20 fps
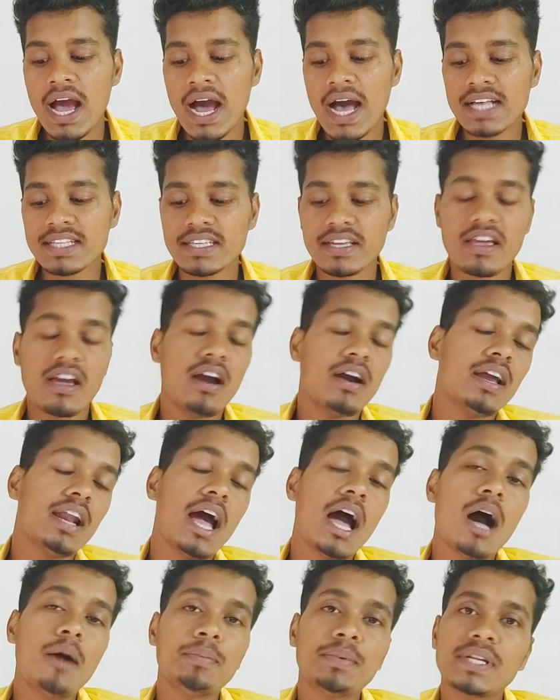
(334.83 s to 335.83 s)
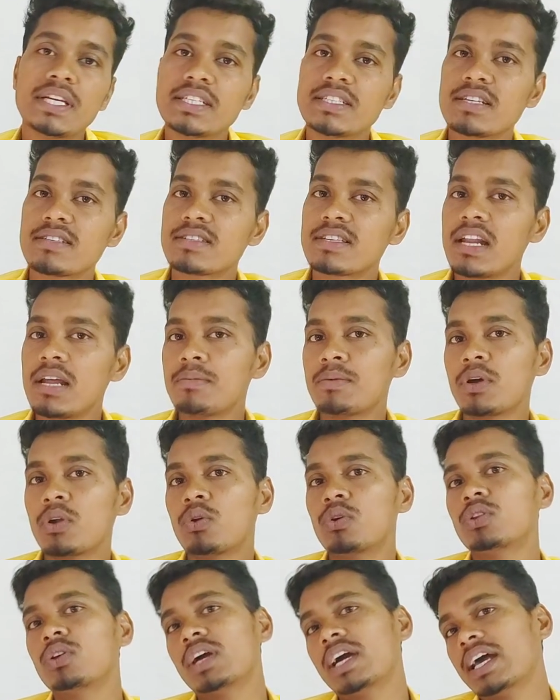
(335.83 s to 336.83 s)
आ सके अगर आप नहीं सब्सक्राइब
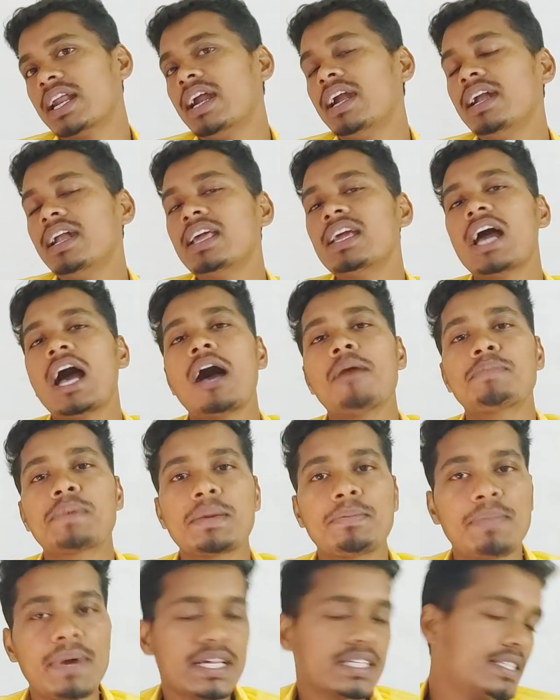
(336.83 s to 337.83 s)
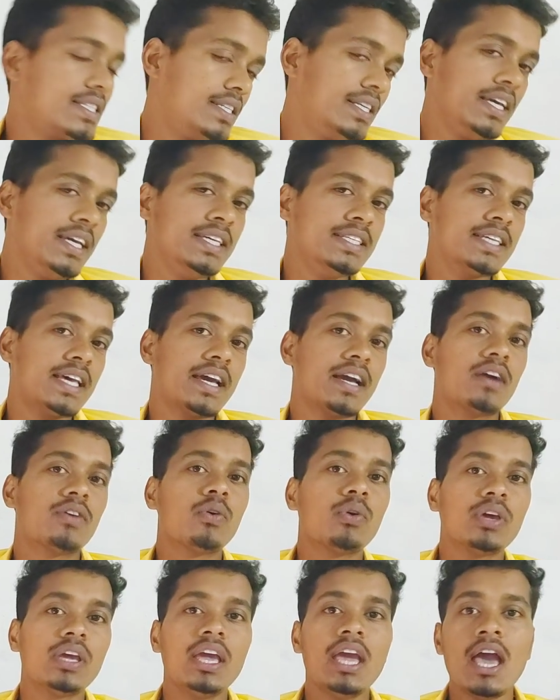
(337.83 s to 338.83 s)
करोगे तो गारंटी आपके पास नहीं जाएगा
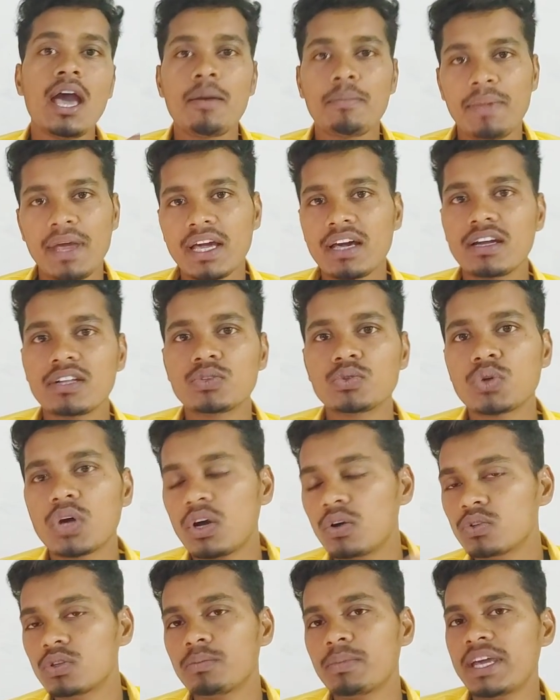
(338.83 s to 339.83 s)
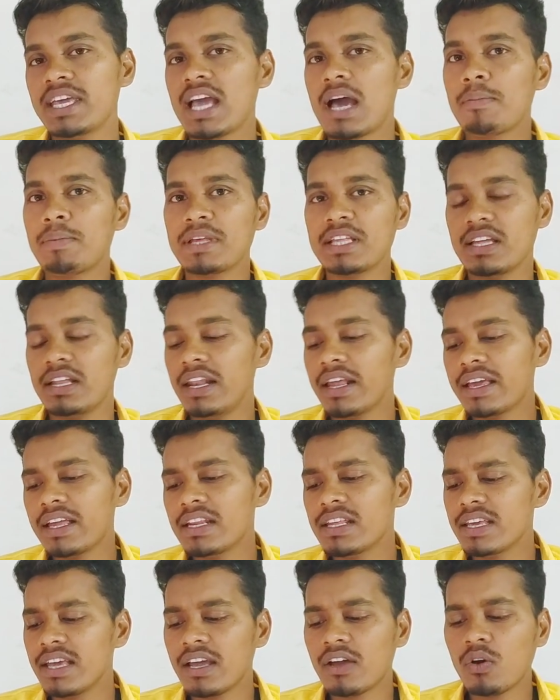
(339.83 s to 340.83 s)
क्योंकि मैं कर चुका हूँ तो मैं यहाँ पे
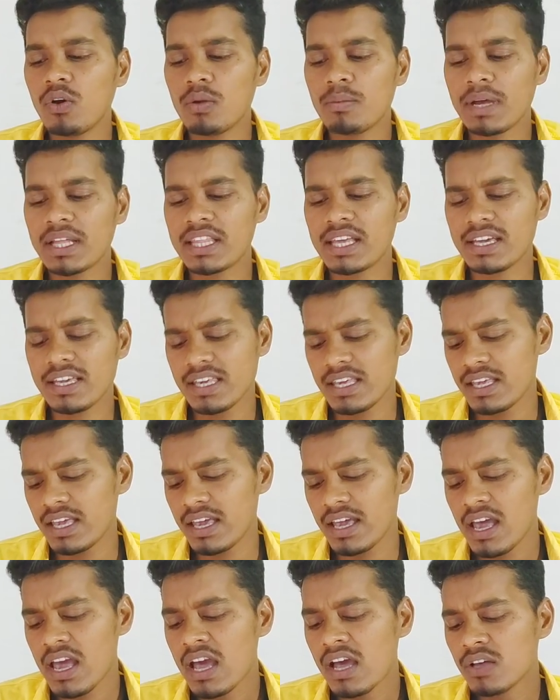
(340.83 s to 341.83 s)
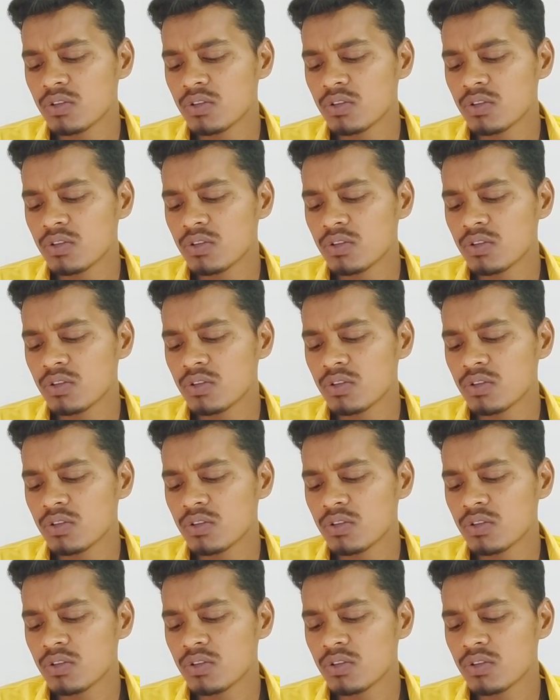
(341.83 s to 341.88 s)
लेकिन एक और बात है कि ये